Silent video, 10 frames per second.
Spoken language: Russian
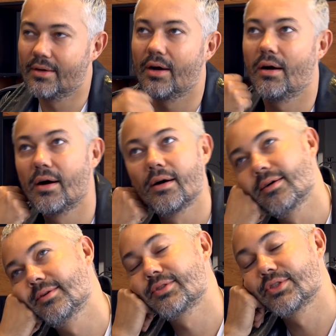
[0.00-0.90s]

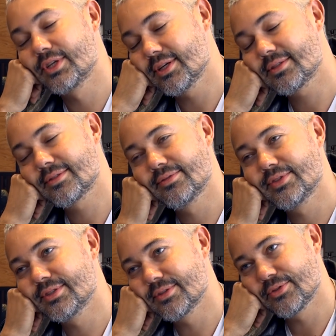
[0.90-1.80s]
А сейчас,
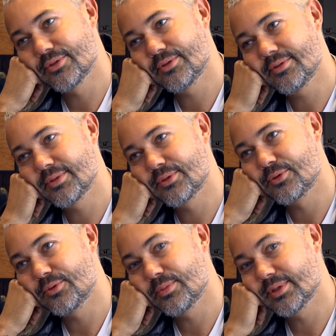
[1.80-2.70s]
видите, все
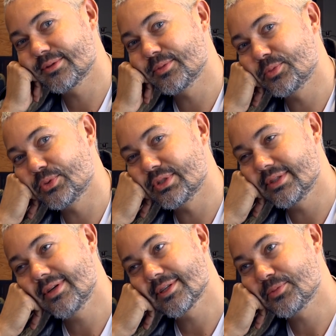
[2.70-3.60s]
по-другому, поэтому
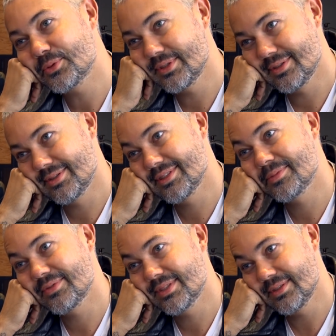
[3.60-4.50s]
пути Господни
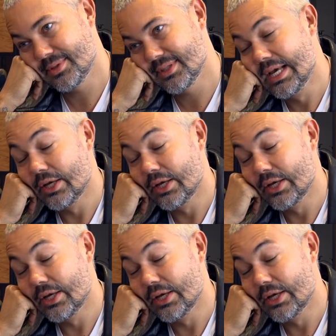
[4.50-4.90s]
неисповедимы.